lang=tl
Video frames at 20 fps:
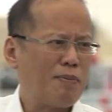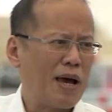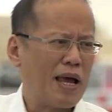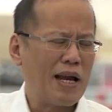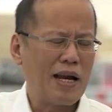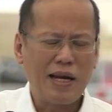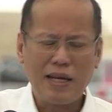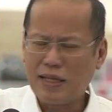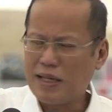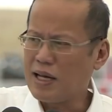
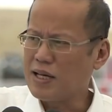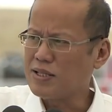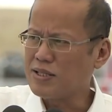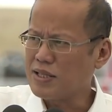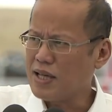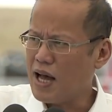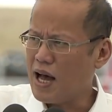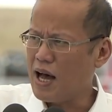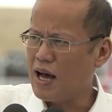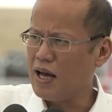
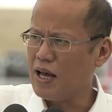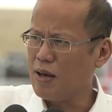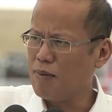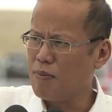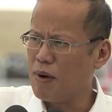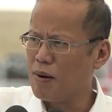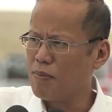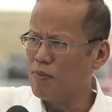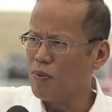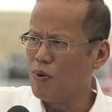mailigtas ang
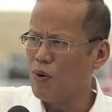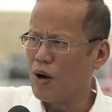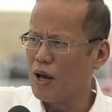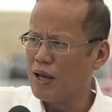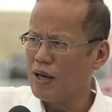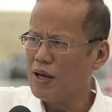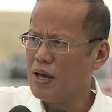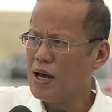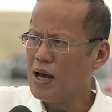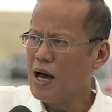ibang buhay.
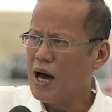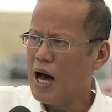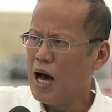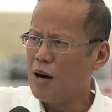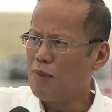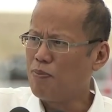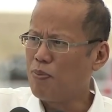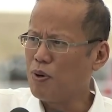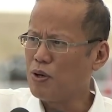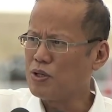
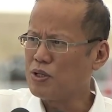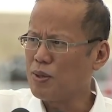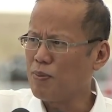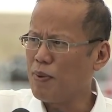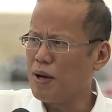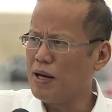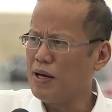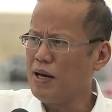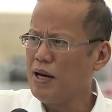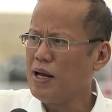Ang pulis
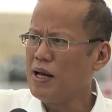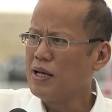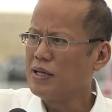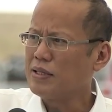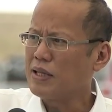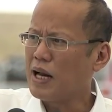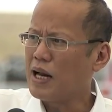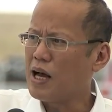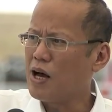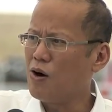naman
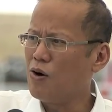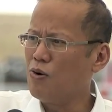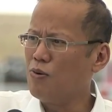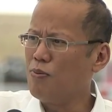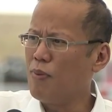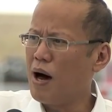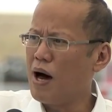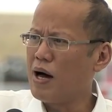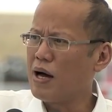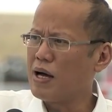talagang
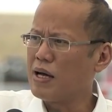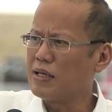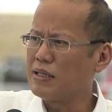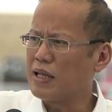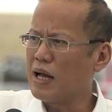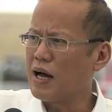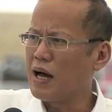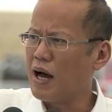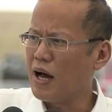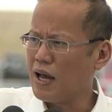umaangat
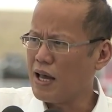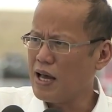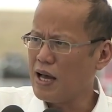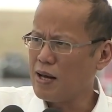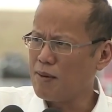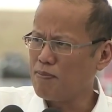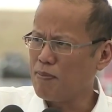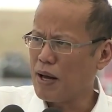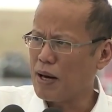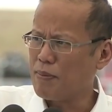ang
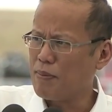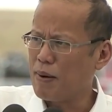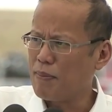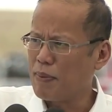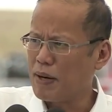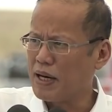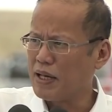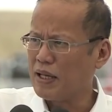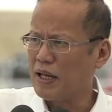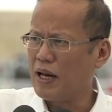kakayahan para
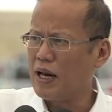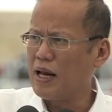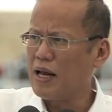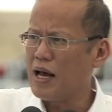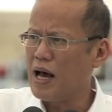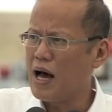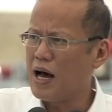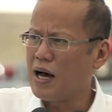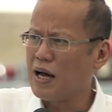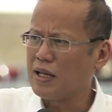mapanatili
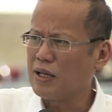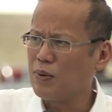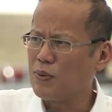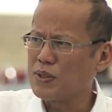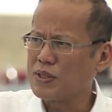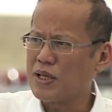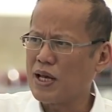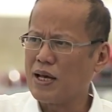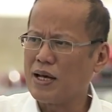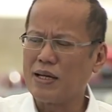ang
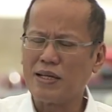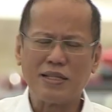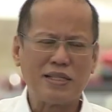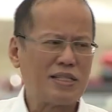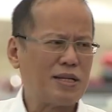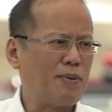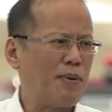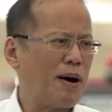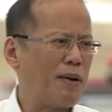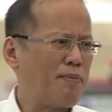katiwasayan
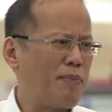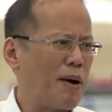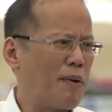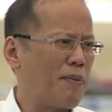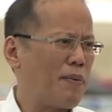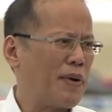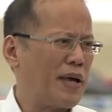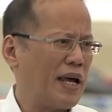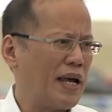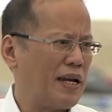sa mga
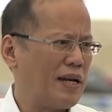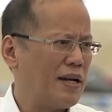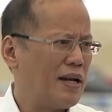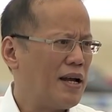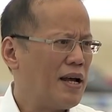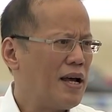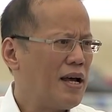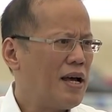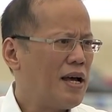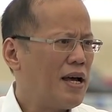pamayan.
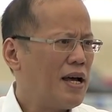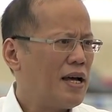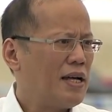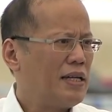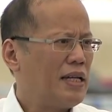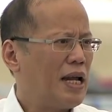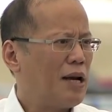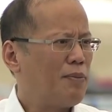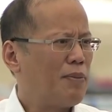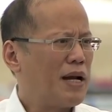
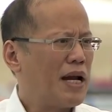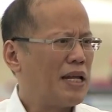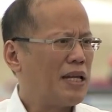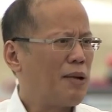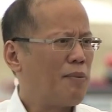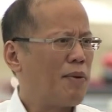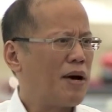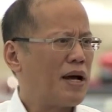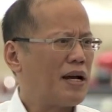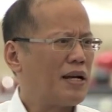Di naman
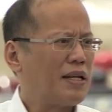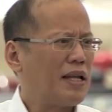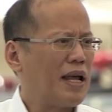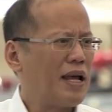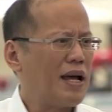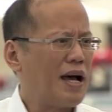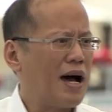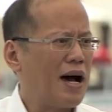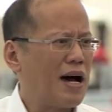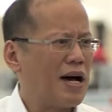natin
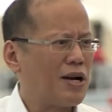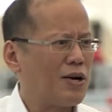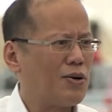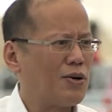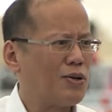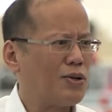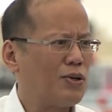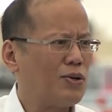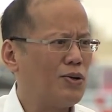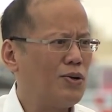marating ang araw
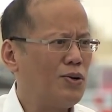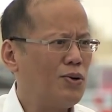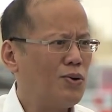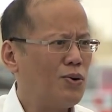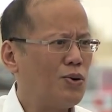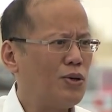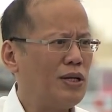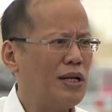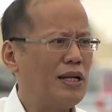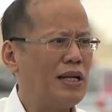na ito
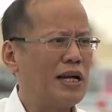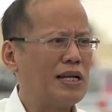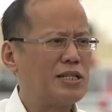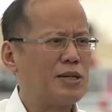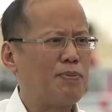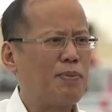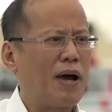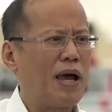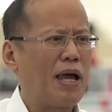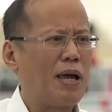kung hindi dahil
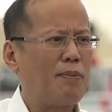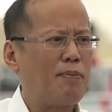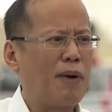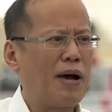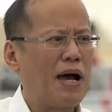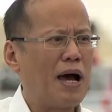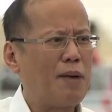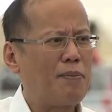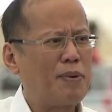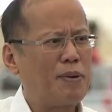sa
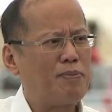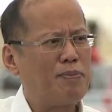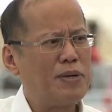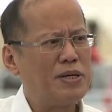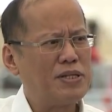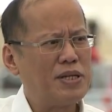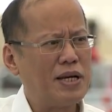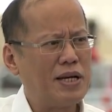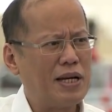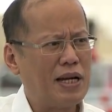pakikipagkapit
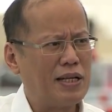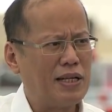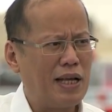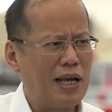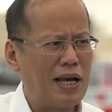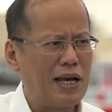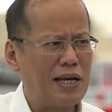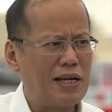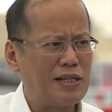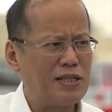bisik ng
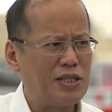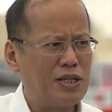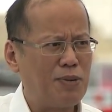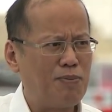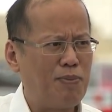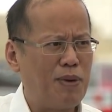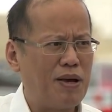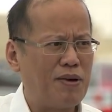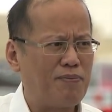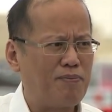DILG,
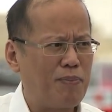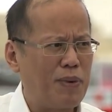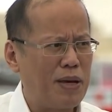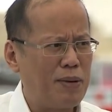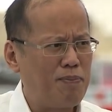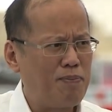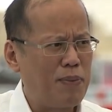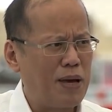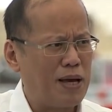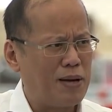BFP,
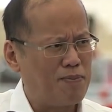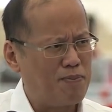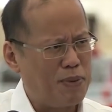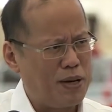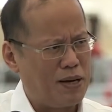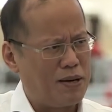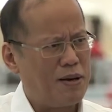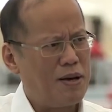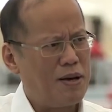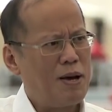PNP,
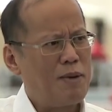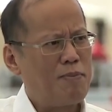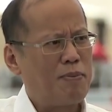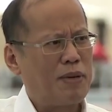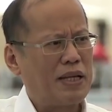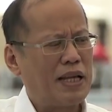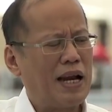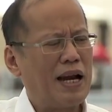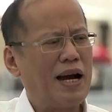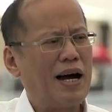
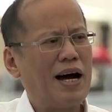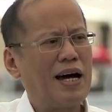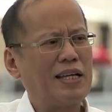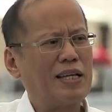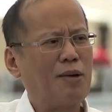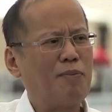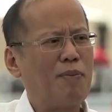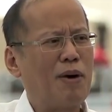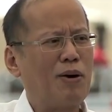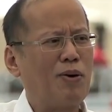pati na ang
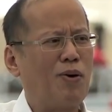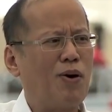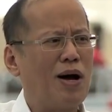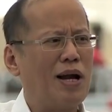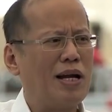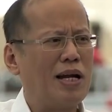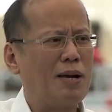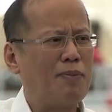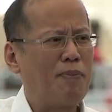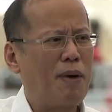ating mga lokal
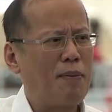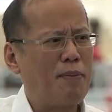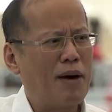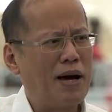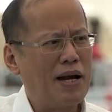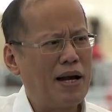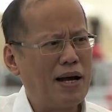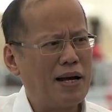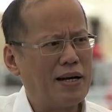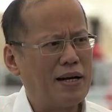na
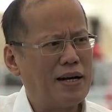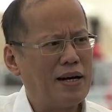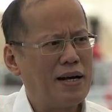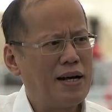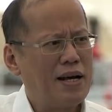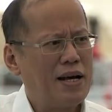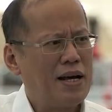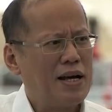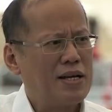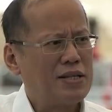pamahalan.
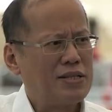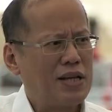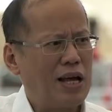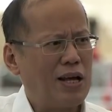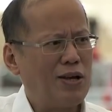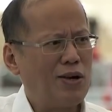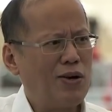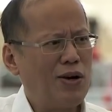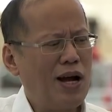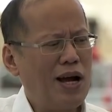Sa
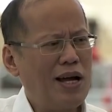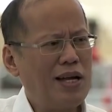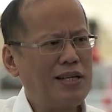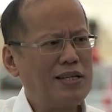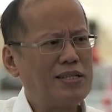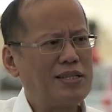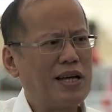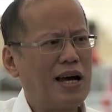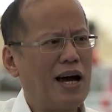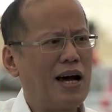inyong lahat,
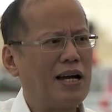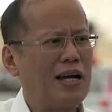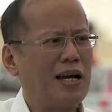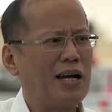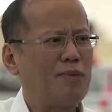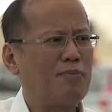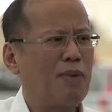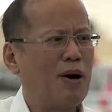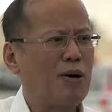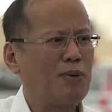sa ngalan
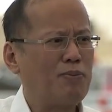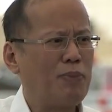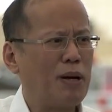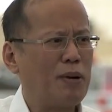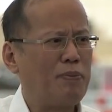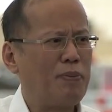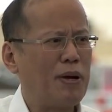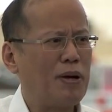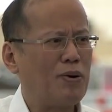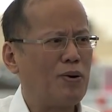ng bawat
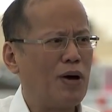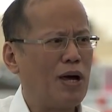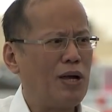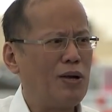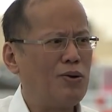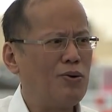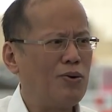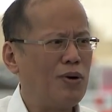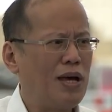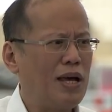Pilipinong
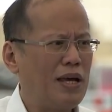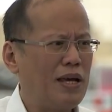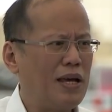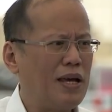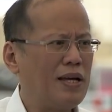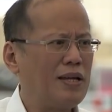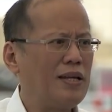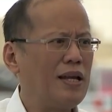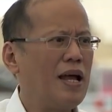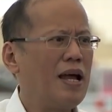inyong
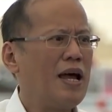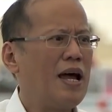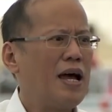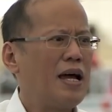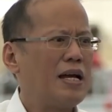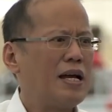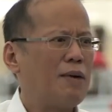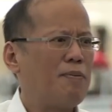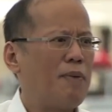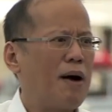higit
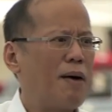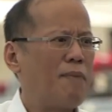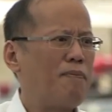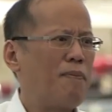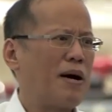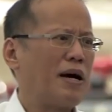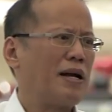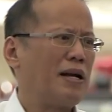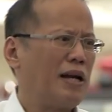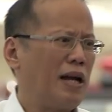na
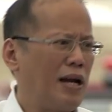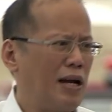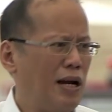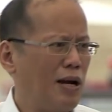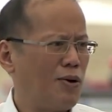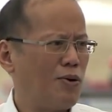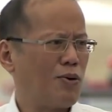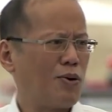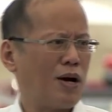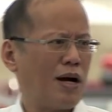
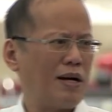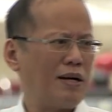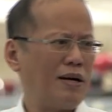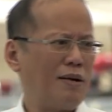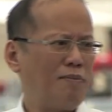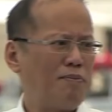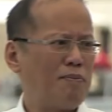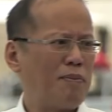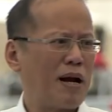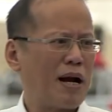mapaglilikuran.
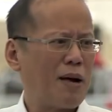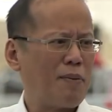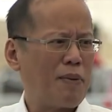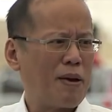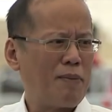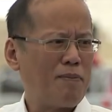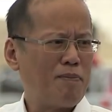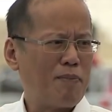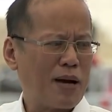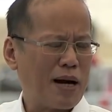
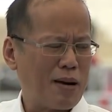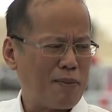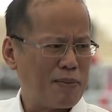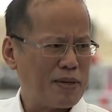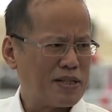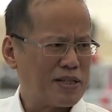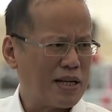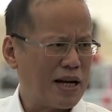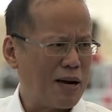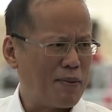Maraming
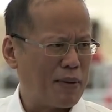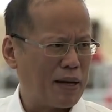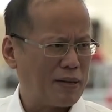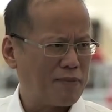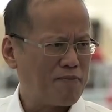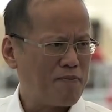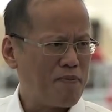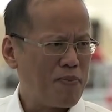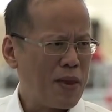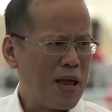maraming salamat.
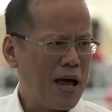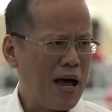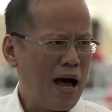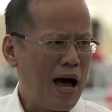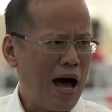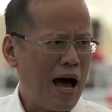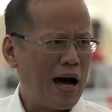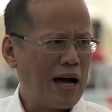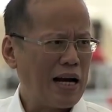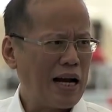
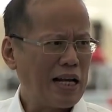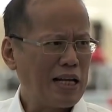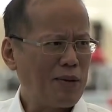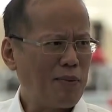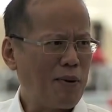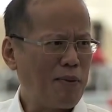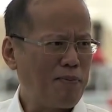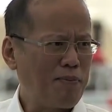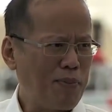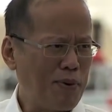Ang lahat
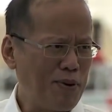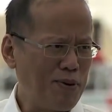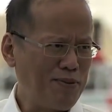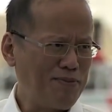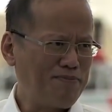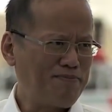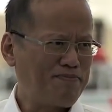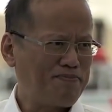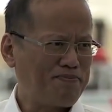naman po